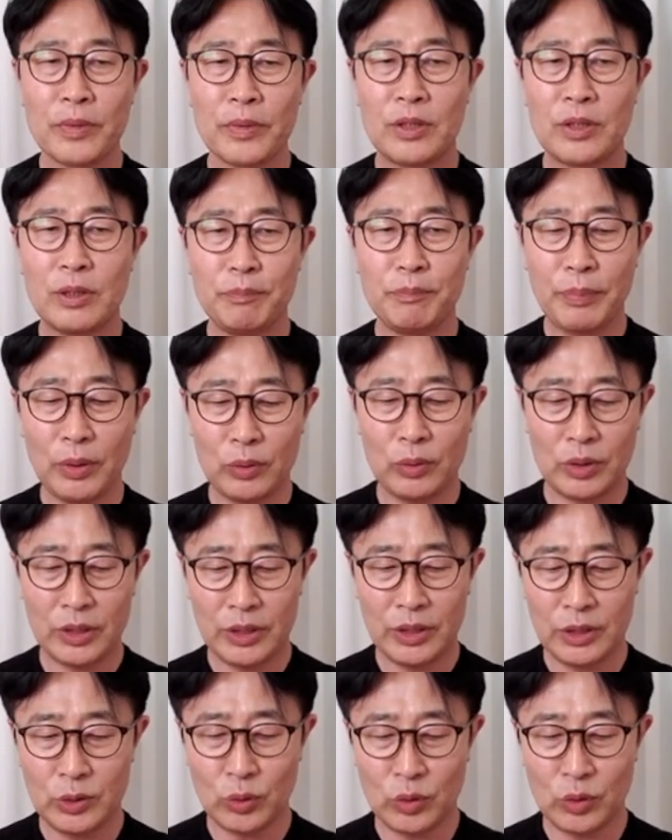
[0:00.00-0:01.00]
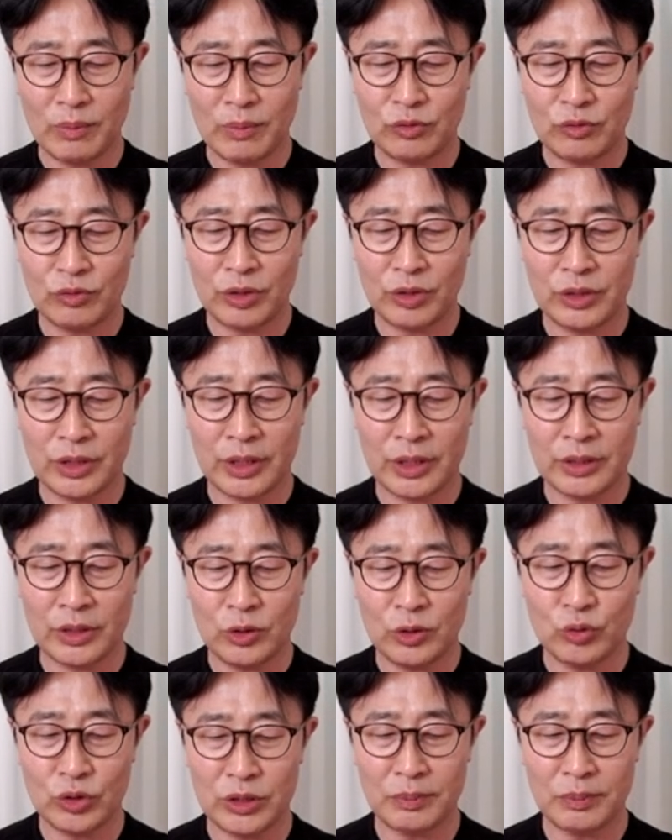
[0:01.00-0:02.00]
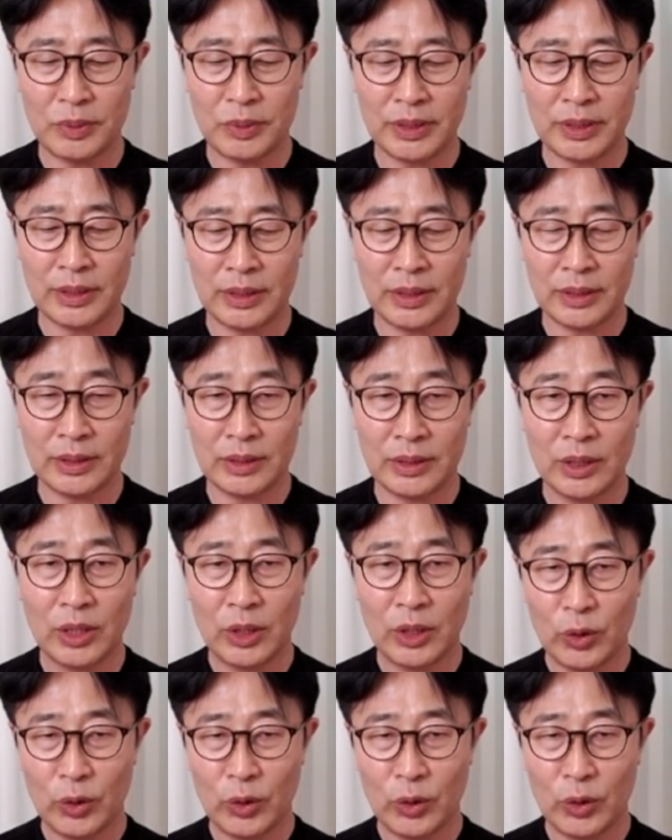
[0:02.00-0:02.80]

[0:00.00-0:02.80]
건폐율, 이종일반 주거지역에서는 60%,